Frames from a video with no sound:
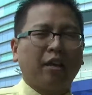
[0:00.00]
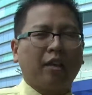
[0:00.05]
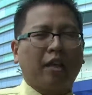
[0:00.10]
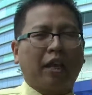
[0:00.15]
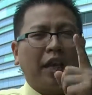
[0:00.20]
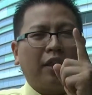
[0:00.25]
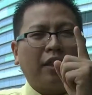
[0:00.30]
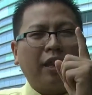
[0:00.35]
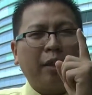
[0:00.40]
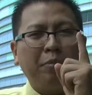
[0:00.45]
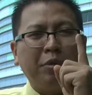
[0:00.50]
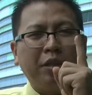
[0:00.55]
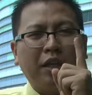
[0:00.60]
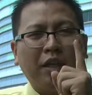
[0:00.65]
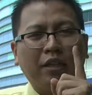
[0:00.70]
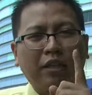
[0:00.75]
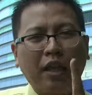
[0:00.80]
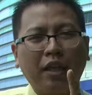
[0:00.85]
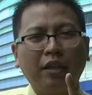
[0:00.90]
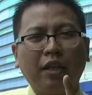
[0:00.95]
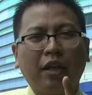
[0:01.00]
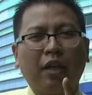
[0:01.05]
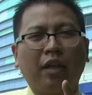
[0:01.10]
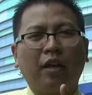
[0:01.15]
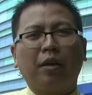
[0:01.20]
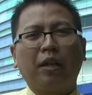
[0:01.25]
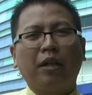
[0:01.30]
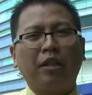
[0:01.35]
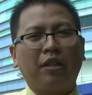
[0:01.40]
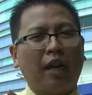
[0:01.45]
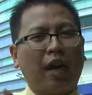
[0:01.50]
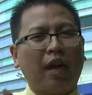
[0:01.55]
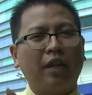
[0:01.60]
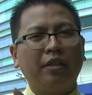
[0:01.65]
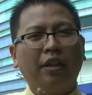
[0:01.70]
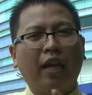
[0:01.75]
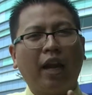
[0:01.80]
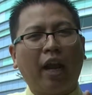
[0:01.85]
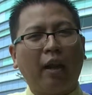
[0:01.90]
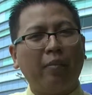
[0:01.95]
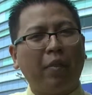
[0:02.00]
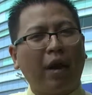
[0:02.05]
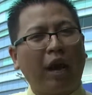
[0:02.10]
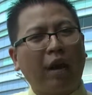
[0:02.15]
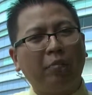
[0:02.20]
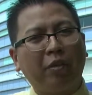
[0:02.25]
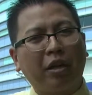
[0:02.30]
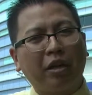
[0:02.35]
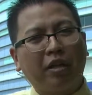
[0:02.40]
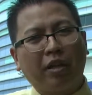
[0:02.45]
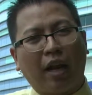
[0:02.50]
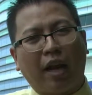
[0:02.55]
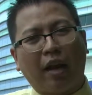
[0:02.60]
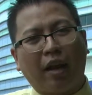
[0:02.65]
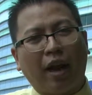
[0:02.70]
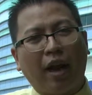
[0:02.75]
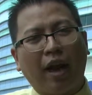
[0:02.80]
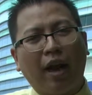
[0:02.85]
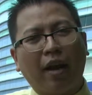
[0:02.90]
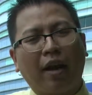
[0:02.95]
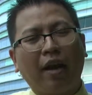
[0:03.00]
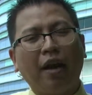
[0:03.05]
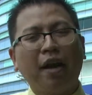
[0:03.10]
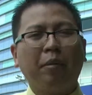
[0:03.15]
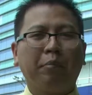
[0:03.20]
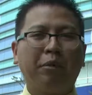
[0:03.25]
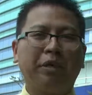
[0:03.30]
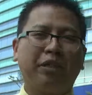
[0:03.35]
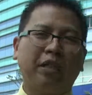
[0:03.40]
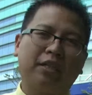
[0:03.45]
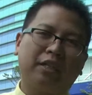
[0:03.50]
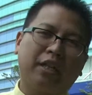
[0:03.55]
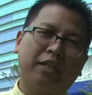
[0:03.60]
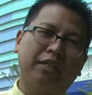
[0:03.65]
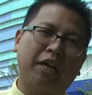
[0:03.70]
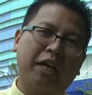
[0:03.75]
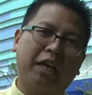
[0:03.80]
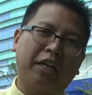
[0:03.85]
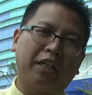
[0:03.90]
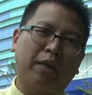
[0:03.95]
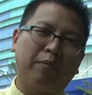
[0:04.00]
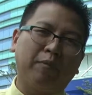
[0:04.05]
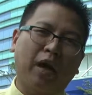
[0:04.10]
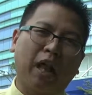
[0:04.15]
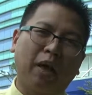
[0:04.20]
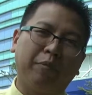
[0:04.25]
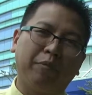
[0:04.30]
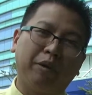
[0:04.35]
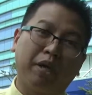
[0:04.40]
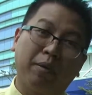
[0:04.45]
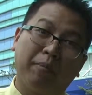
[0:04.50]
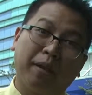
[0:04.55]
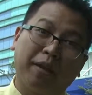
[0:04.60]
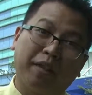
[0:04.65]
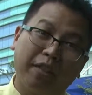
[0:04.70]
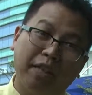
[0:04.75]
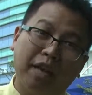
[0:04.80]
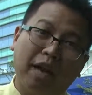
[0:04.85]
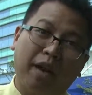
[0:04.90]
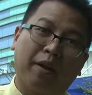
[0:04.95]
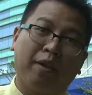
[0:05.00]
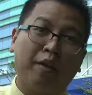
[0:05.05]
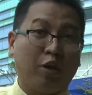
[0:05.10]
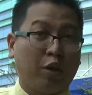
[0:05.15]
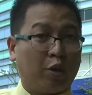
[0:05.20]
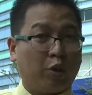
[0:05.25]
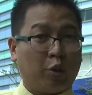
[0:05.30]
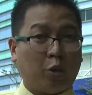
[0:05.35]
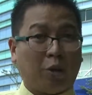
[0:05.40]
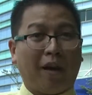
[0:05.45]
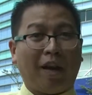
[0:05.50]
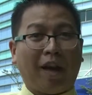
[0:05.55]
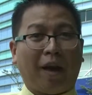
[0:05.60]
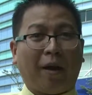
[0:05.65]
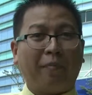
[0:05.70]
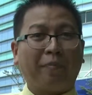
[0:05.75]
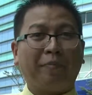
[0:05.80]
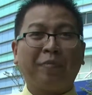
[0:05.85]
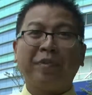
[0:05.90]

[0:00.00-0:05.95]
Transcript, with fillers: kita bisa saja di tengah jalan mengalami kecelakaan, bisa saja kita mengalami kematian. Saudara,